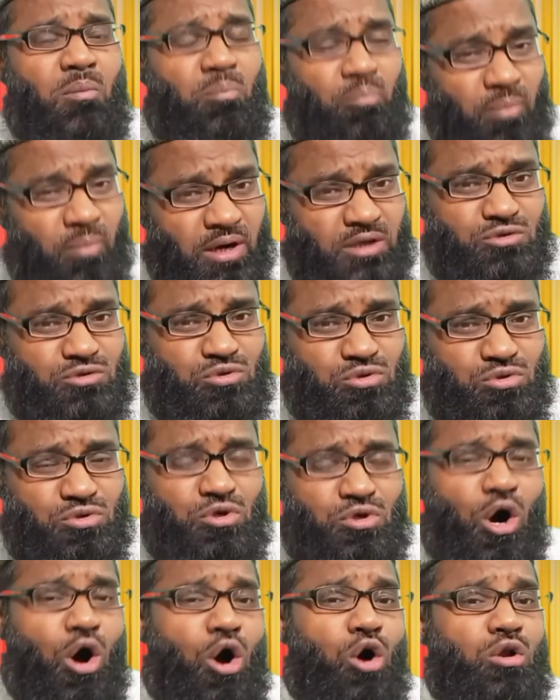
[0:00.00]
मर्दों
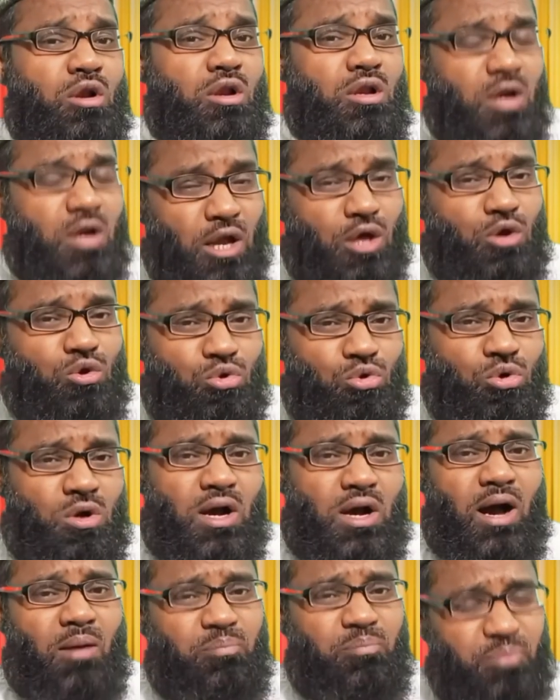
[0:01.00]
और लड़कों
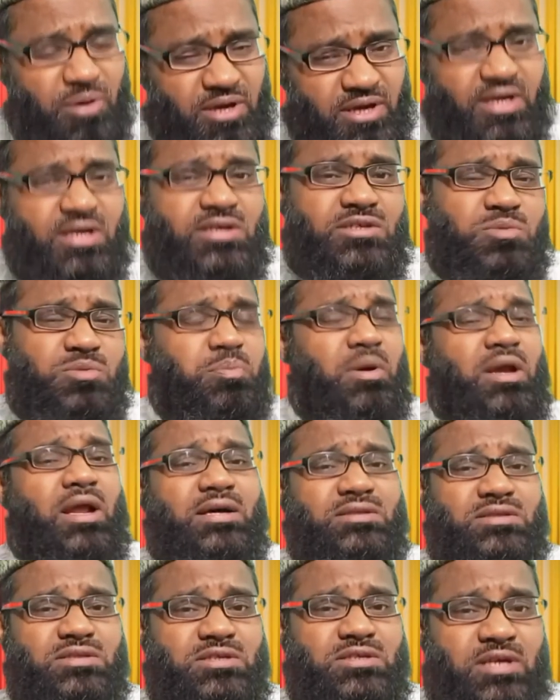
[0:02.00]
का भेष
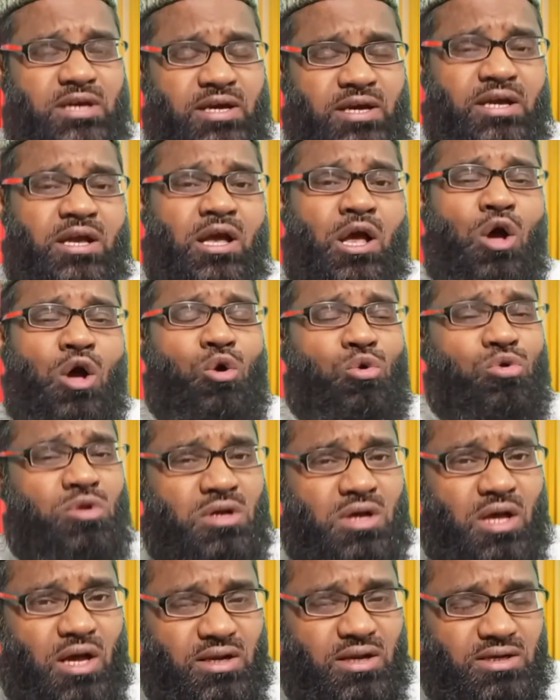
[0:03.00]
बनाती हैं
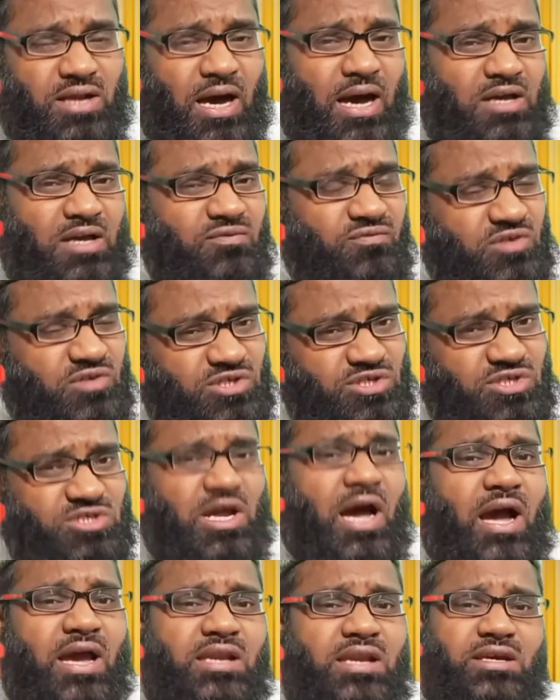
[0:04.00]
उनका लाइफ
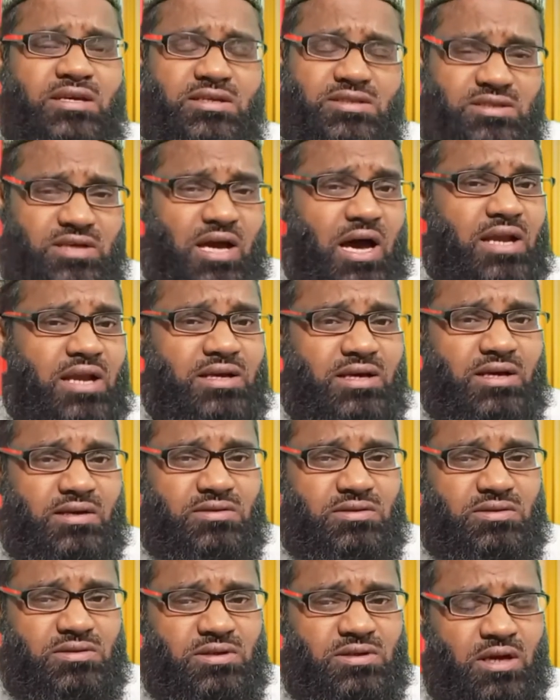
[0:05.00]
स्टाइल इख्तियार
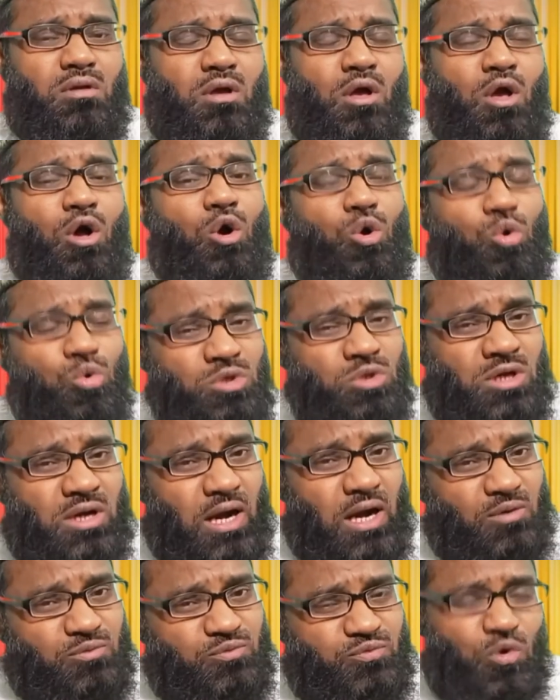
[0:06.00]
करती हैं
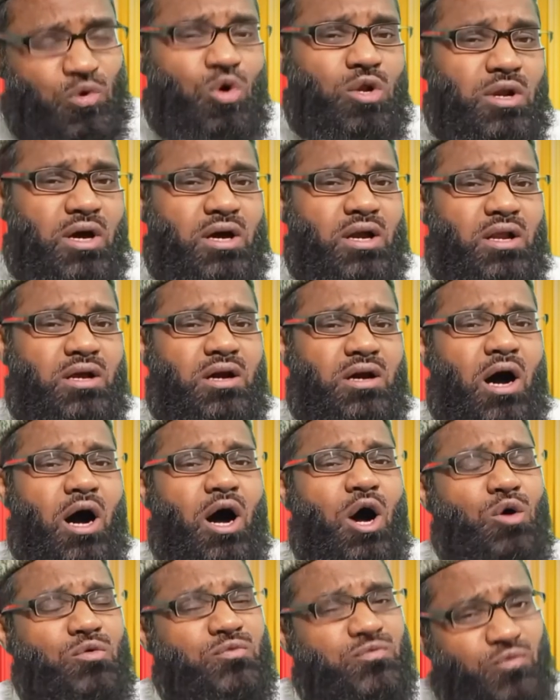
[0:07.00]
उनका वो रख
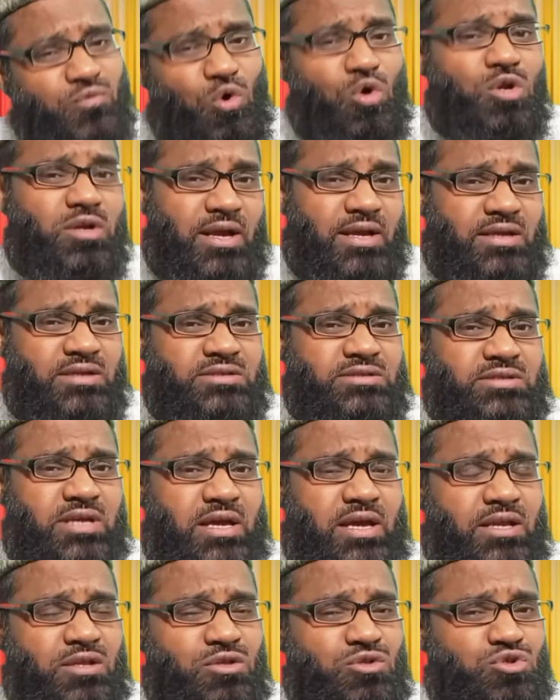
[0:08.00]
रखाव वो रहन
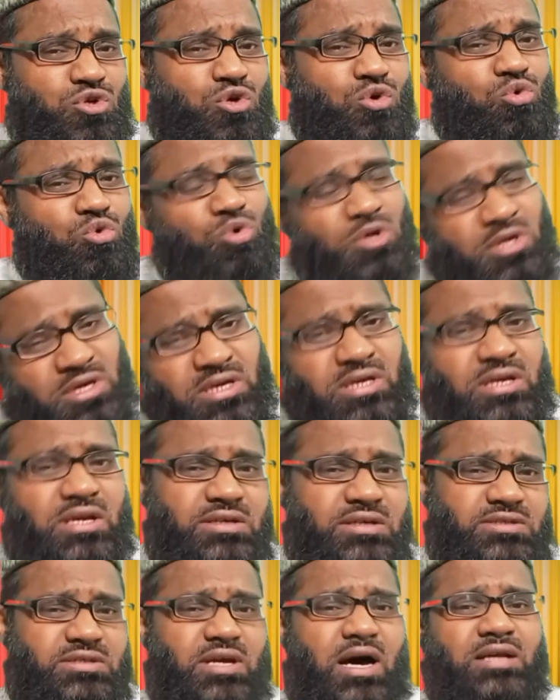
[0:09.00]
सहन जो उन्हीं
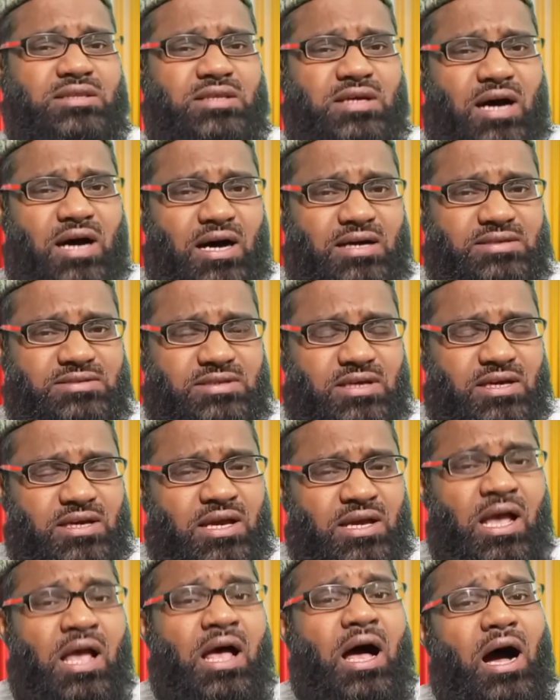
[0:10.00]
के साथ ख़ास
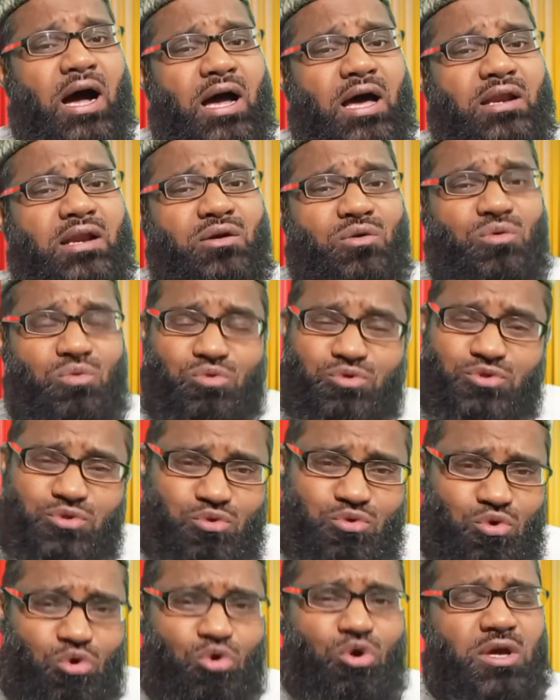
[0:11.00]
है अगर
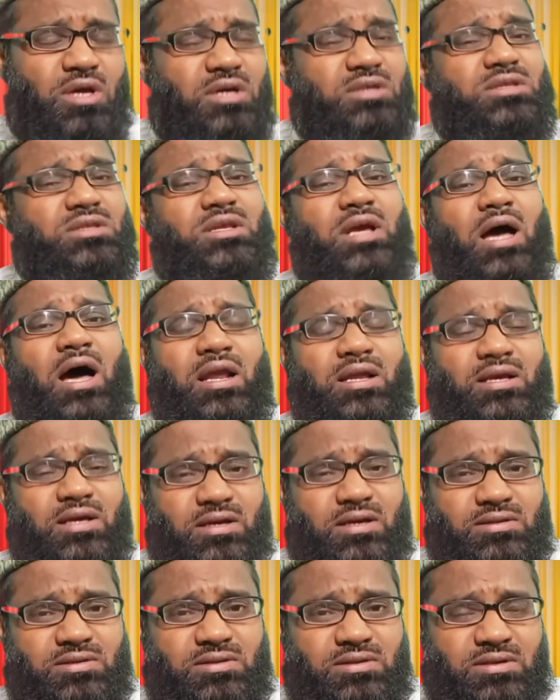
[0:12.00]
उसको इख्तियार
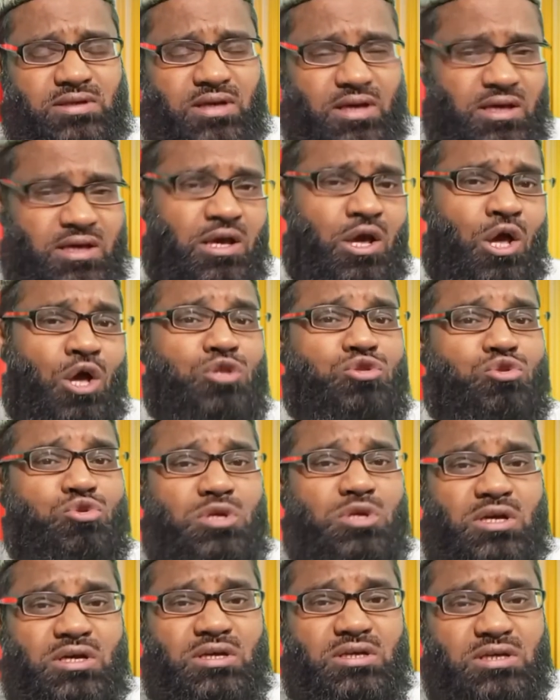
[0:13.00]
करती हैं तो
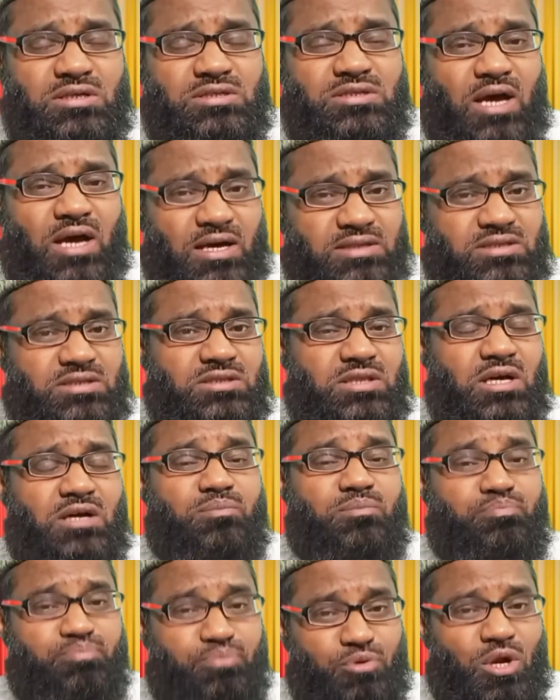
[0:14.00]
ये किस हद तक
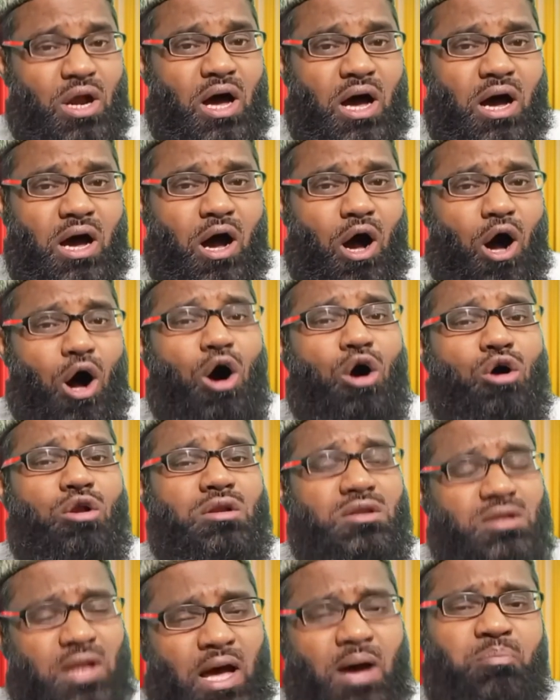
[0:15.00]
बुरा और
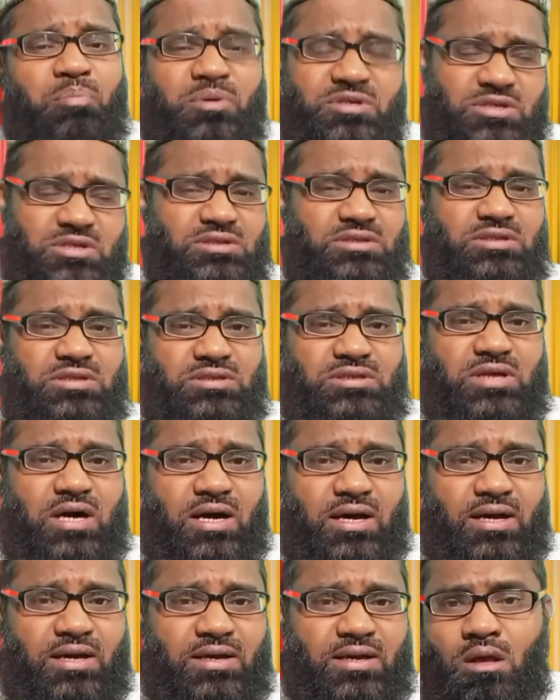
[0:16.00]
नापसंदीदा
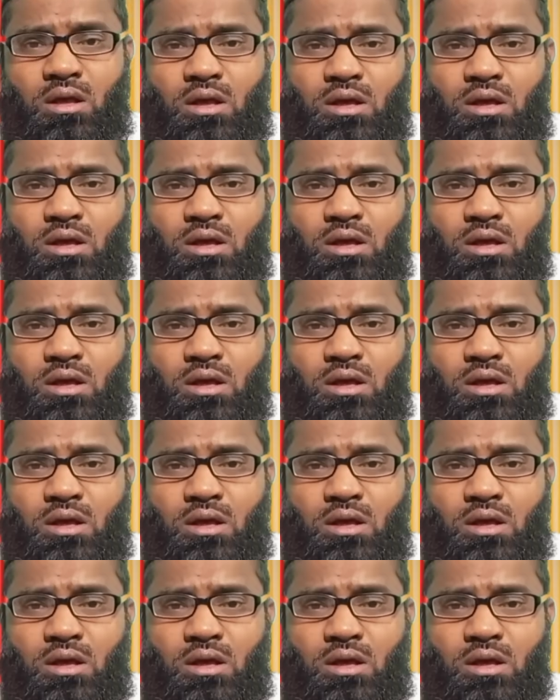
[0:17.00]
है